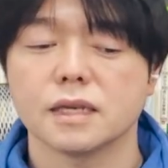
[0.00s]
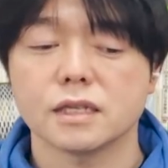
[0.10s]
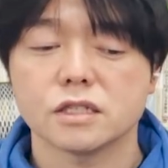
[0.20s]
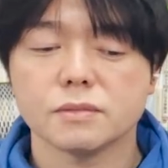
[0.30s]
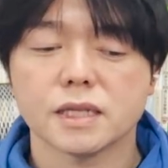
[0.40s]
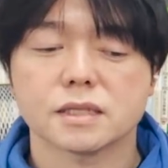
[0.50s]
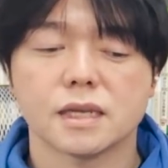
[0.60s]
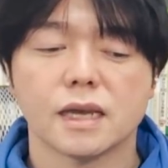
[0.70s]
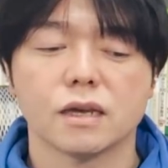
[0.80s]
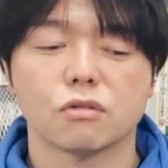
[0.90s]
で、いつつめで
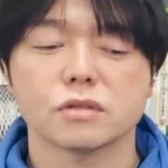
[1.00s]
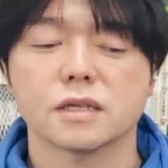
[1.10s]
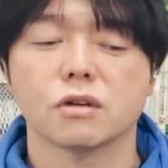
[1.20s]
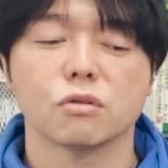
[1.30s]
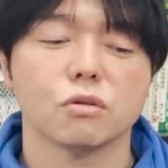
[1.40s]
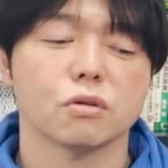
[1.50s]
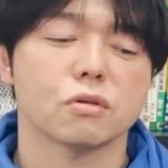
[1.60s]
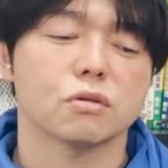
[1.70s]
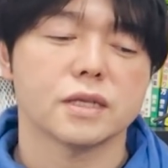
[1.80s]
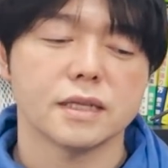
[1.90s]
すね。こちら
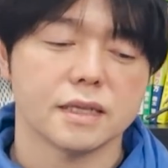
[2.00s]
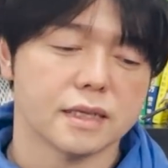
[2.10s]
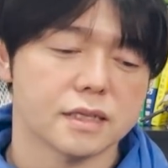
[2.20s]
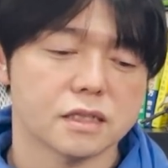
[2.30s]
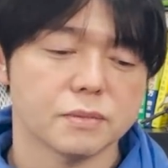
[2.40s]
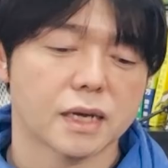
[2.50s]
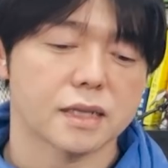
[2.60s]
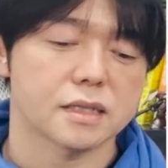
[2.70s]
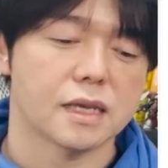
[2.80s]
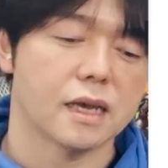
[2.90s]
の任にいつつめ
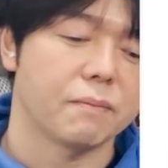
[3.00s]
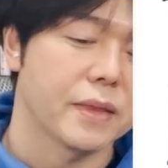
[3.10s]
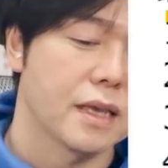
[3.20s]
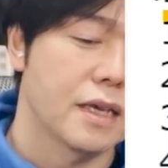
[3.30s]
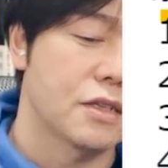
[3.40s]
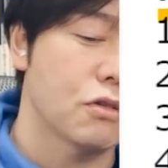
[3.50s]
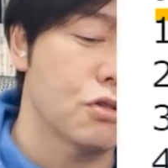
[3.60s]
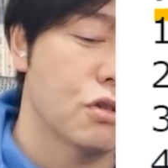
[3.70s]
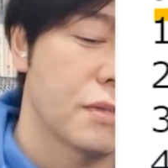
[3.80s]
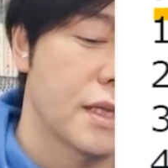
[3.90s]
がですね、一
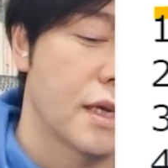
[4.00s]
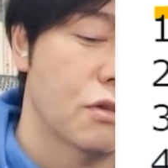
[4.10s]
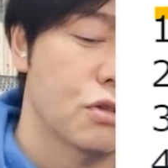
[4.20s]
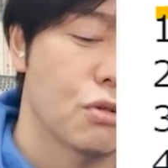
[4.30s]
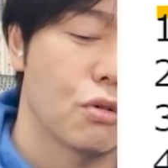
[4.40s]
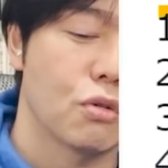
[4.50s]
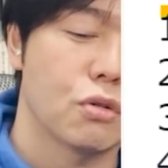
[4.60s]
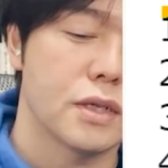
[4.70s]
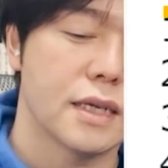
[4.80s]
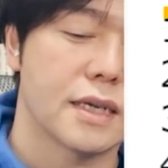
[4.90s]
つのメディアの情
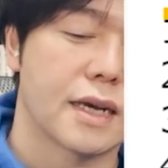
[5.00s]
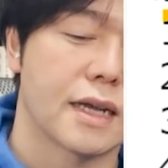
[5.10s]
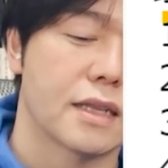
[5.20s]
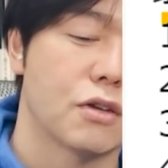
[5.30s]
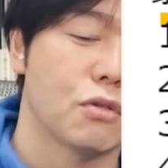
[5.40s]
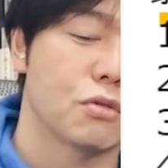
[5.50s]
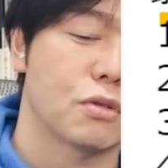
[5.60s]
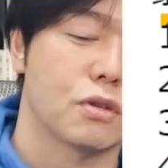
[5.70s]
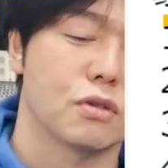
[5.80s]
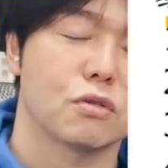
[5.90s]
報に偏
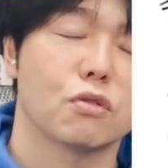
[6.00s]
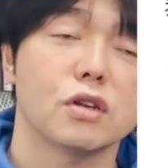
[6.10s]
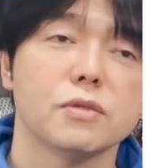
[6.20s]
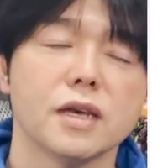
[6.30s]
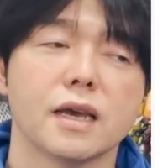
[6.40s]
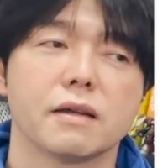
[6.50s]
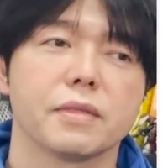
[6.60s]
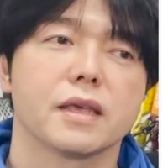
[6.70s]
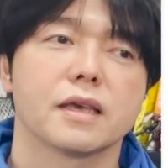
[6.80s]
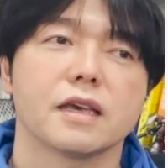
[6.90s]
るっていう、これもね、
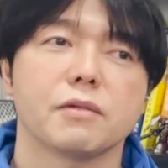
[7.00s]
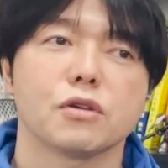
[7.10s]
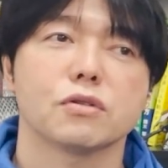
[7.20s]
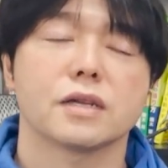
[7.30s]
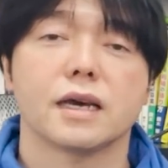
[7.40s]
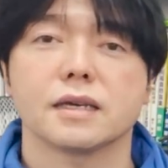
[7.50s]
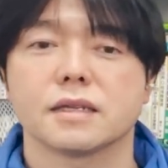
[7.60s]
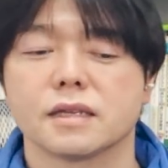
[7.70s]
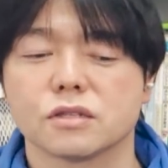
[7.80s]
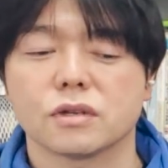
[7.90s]
やっぱり良くな
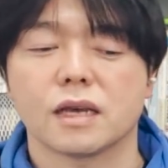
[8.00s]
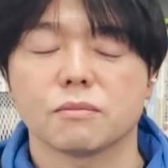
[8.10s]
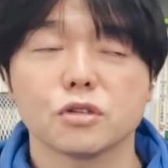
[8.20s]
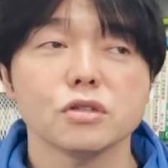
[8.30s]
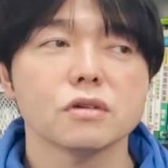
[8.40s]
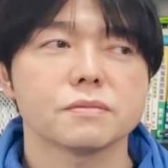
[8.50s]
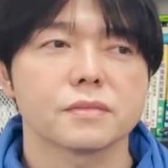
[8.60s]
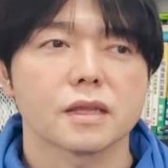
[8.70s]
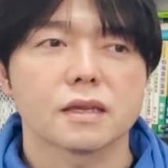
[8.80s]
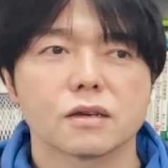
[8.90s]
いですよね。もちろ
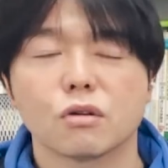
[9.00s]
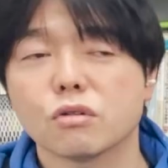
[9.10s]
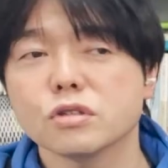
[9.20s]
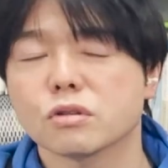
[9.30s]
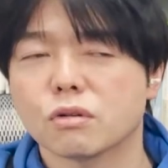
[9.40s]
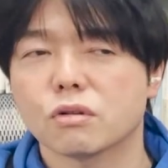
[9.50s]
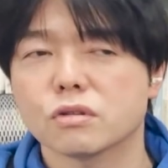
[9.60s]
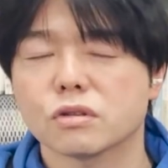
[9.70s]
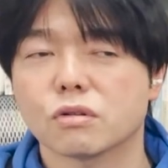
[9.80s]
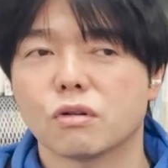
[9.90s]
ん、この人とこ
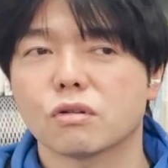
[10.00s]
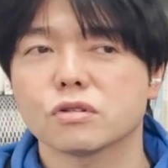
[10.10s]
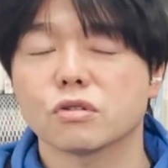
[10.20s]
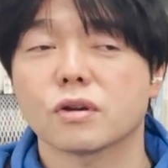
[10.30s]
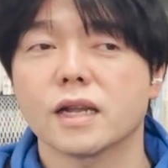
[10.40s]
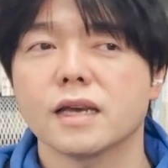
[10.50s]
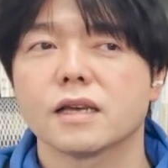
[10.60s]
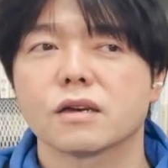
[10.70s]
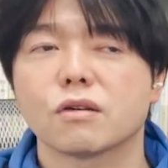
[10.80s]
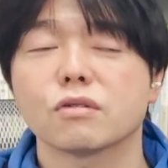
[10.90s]
の人とこの人とか
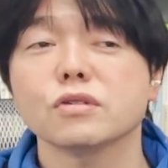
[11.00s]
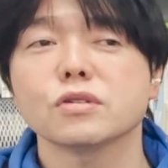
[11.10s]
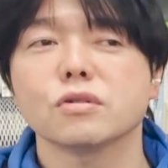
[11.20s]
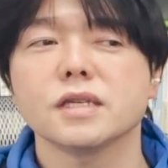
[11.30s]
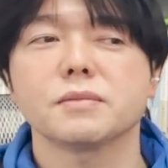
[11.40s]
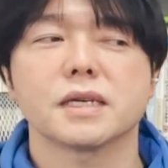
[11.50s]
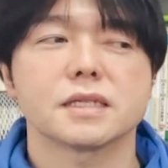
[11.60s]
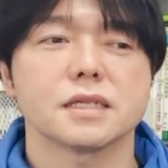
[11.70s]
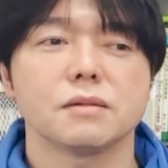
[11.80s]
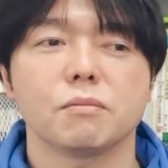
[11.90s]
ね、この人にまあ
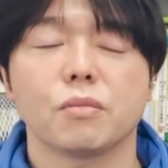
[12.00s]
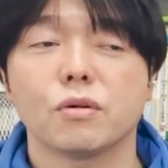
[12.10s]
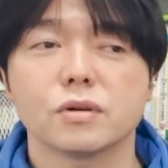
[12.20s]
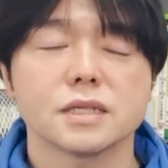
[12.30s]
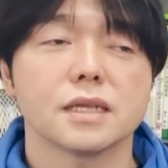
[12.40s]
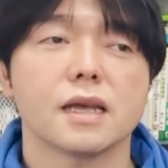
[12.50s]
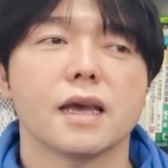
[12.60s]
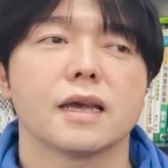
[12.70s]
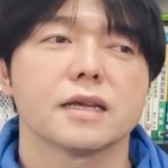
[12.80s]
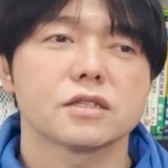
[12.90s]
信奉し
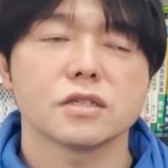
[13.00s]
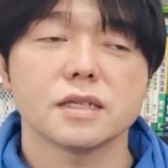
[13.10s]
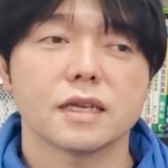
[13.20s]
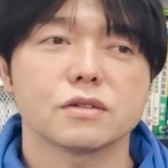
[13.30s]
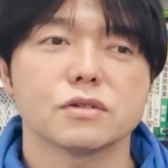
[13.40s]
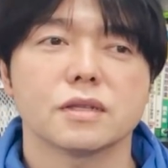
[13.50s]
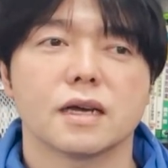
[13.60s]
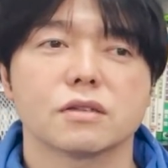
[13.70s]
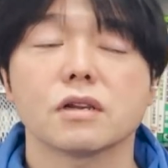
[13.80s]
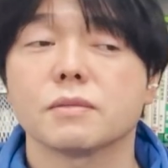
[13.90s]
てついていくん
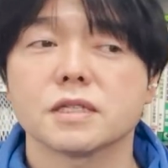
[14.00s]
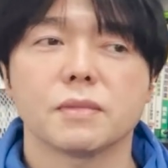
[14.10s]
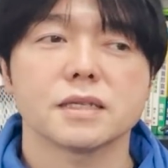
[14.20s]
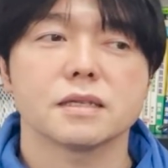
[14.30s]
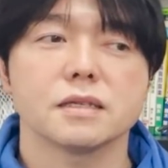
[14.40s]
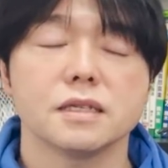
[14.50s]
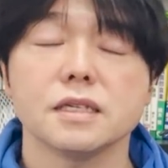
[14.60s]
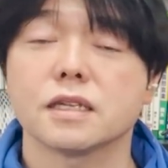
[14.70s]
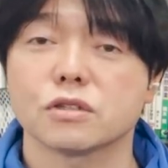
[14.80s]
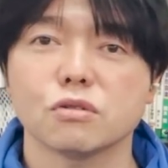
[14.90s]
だっていうのは別にまい
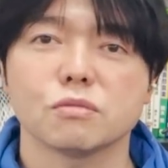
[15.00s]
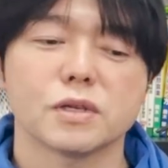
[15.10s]
いですよ。